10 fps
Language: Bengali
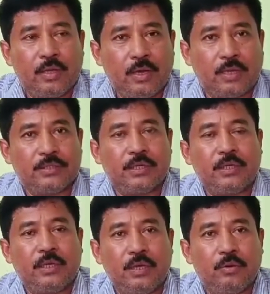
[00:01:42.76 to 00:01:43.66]
আজই
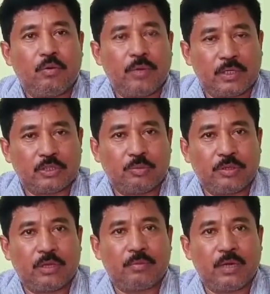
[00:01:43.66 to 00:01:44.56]
এরকম একটা
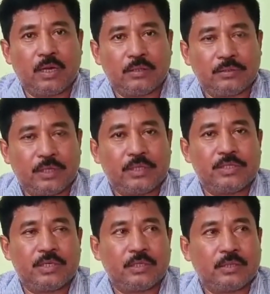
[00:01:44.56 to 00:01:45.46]
সময়তে আমরা
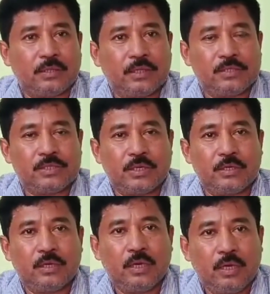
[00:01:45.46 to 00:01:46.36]
দেখেছি তাদের যে
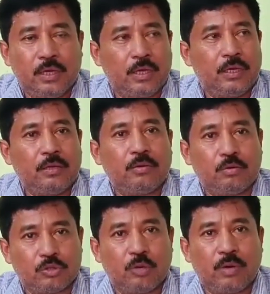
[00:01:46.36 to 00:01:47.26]
এই লোকসভা